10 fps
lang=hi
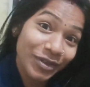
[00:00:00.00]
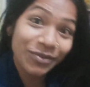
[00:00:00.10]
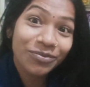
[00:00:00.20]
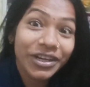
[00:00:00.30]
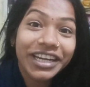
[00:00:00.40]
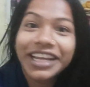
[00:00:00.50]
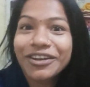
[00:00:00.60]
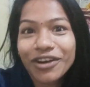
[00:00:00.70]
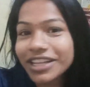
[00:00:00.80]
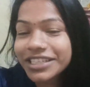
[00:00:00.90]
मतलब
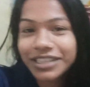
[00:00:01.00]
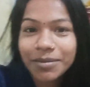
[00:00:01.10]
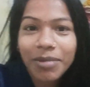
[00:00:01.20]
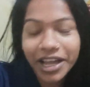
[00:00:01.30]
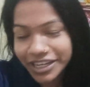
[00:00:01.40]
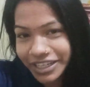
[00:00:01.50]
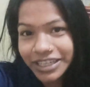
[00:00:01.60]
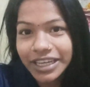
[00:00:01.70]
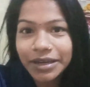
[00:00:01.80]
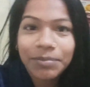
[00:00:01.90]
बीटेक कॉलेज का पार्टी
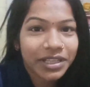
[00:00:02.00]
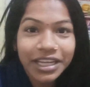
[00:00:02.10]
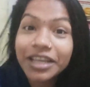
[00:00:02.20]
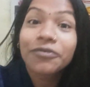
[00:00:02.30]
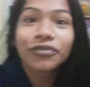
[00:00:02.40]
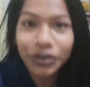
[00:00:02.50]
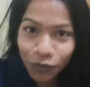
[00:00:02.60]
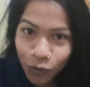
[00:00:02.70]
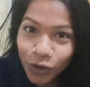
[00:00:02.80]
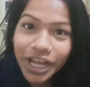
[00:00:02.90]
पता नहीं अब फिर
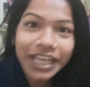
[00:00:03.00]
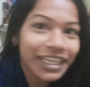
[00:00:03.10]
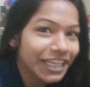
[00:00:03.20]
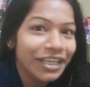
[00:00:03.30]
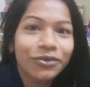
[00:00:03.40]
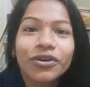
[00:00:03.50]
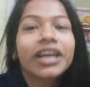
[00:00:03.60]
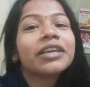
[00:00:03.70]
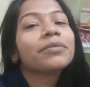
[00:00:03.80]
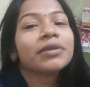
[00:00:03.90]
होगा कि नहीं
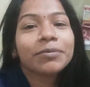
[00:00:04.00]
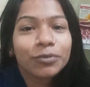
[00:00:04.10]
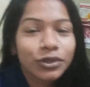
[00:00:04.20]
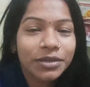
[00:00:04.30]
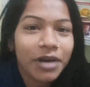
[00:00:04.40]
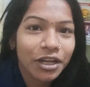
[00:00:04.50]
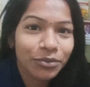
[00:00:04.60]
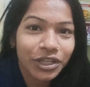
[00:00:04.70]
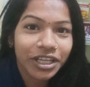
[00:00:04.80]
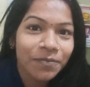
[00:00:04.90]
होगा ये भी मुझे
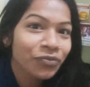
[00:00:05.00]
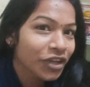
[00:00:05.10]
मालूम नहीं